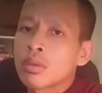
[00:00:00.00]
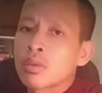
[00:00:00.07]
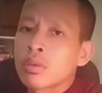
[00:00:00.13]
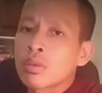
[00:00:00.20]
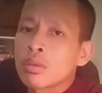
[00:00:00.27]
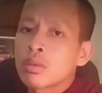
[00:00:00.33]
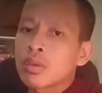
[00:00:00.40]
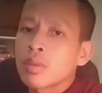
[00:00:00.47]

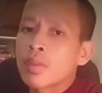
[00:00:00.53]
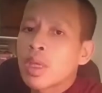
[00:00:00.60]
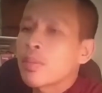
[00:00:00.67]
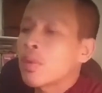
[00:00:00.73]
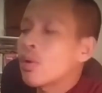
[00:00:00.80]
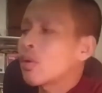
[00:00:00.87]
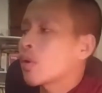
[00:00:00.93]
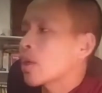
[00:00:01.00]
tầm này po
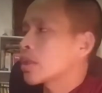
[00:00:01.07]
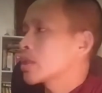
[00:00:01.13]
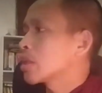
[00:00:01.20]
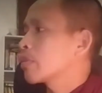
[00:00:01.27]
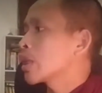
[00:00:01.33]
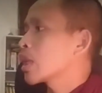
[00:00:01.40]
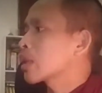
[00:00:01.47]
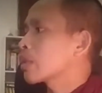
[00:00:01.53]
rót dương mới
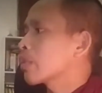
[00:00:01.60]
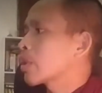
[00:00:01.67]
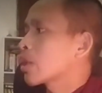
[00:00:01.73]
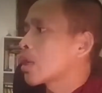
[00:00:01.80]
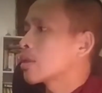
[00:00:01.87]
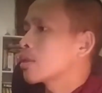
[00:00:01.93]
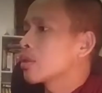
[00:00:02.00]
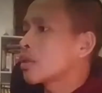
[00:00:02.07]
đang tập bị kịch
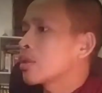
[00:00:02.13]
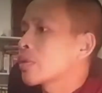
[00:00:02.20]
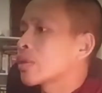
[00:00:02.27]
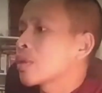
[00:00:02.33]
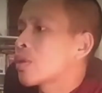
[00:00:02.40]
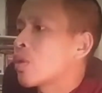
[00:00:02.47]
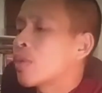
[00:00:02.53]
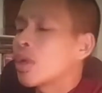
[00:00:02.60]
đường dần cố
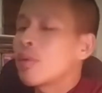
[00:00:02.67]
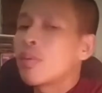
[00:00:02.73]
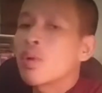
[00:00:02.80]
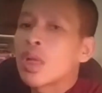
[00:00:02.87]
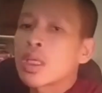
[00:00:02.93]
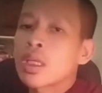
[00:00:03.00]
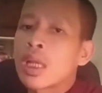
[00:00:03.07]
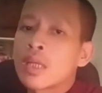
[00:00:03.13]
mình là vô anh
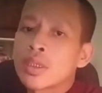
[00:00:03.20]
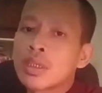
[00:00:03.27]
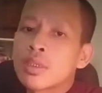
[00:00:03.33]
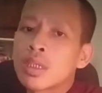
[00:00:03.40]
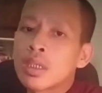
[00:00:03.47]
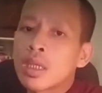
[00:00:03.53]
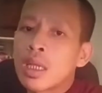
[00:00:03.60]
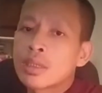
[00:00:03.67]
phải trừ anh
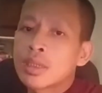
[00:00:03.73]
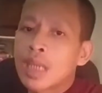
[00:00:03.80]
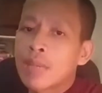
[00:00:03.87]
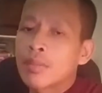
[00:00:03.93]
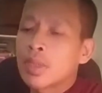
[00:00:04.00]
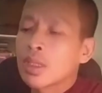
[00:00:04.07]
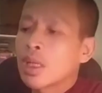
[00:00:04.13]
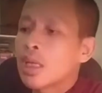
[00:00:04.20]
phải chạp anh
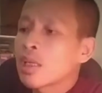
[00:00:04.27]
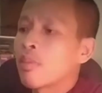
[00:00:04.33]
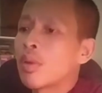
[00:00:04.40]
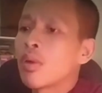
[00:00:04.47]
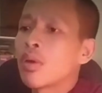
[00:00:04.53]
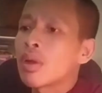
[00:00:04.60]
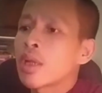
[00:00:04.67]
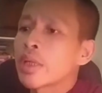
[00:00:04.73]
phải là bỏ
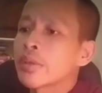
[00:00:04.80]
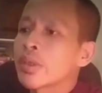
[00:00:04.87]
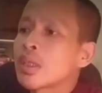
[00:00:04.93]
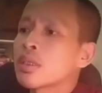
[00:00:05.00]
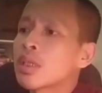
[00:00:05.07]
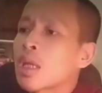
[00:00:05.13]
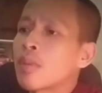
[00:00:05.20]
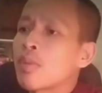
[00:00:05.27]
phải xây
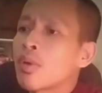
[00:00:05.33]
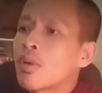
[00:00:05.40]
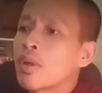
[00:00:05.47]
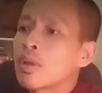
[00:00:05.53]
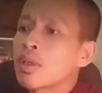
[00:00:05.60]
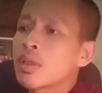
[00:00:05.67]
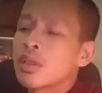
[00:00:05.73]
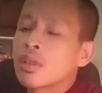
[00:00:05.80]
nào bỏ quạt
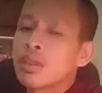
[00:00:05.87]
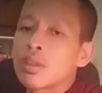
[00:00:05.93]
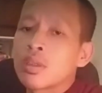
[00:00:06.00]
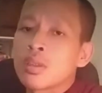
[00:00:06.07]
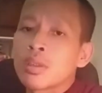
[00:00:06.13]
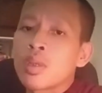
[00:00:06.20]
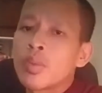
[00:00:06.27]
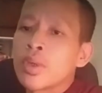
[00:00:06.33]

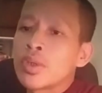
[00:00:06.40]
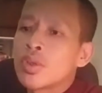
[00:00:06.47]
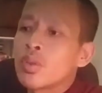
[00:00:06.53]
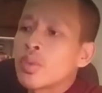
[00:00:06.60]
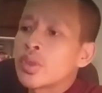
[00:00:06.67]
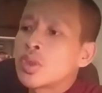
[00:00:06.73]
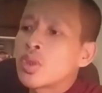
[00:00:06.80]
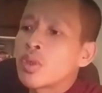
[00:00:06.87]
tập ví dụ với
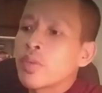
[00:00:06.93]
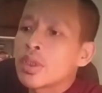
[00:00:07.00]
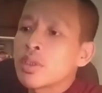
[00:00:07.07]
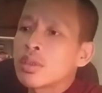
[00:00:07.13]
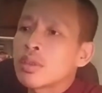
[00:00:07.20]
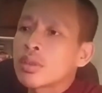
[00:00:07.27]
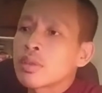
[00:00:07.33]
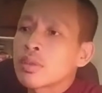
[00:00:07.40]
trôn với
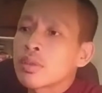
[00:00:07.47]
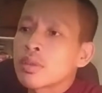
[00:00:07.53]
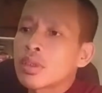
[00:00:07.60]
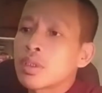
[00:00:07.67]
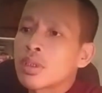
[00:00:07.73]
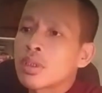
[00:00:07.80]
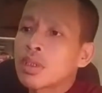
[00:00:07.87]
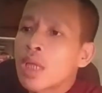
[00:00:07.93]

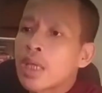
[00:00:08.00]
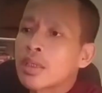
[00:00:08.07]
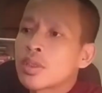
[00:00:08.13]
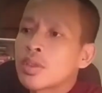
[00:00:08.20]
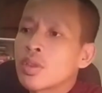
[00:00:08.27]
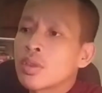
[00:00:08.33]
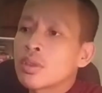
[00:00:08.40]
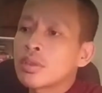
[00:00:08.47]
đường ai cái
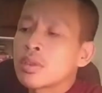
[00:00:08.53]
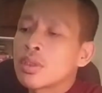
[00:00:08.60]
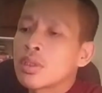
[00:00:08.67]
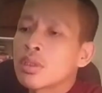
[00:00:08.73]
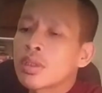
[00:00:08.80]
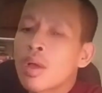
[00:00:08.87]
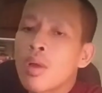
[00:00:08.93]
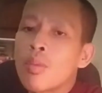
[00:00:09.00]
trốn chứ đường
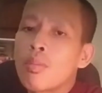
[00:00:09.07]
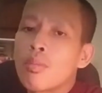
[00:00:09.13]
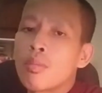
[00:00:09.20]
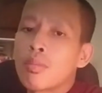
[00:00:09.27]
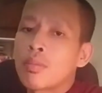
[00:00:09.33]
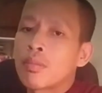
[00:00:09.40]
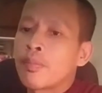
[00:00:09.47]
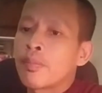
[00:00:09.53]
thòng
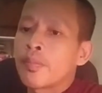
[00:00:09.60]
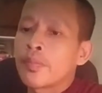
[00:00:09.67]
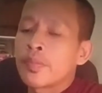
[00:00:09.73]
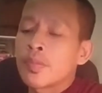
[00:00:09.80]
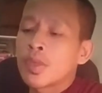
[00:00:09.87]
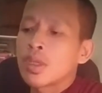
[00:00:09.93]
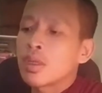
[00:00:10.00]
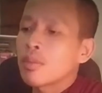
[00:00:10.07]

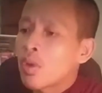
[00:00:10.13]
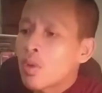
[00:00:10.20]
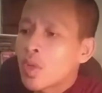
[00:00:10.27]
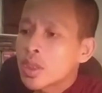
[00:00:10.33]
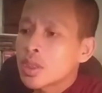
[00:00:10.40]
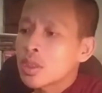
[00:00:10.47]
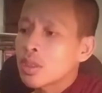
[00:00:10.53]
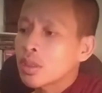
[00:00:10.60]
đường bỏ quạt chứ
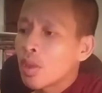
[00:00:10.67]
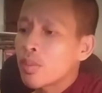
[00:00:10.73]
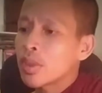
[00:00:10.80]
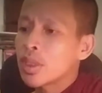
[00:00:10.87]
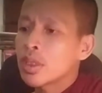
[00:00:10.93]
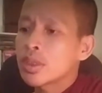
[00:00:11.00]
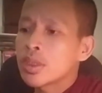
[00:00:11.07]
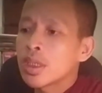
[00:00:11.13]
đường thòng đường
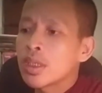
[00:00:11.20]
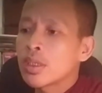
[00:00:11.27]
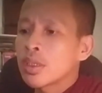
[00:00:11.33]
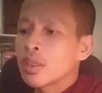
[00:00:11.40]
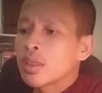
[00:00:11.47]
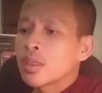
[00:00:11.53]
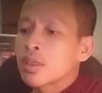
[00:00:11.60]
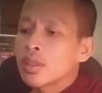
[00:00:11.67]
chết
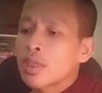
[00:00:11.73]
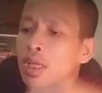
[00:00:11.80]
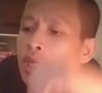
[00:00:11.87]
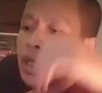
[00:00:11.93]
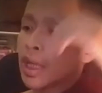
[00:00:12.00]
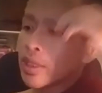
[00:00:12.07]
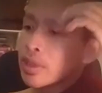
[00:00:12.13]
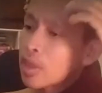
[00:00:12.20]
ngày
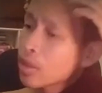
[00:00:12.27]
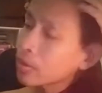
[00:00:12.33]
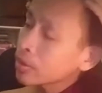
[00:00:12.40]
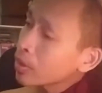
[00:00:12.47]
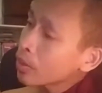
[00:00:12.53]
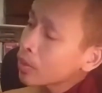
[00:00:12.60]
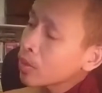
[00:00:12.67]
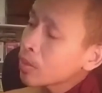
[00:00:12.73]
na trong châu
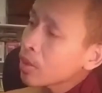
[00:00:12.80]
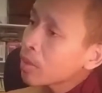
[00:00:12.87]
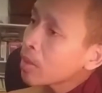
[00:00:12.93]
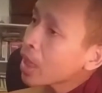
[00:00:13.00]
ruộng cả bàn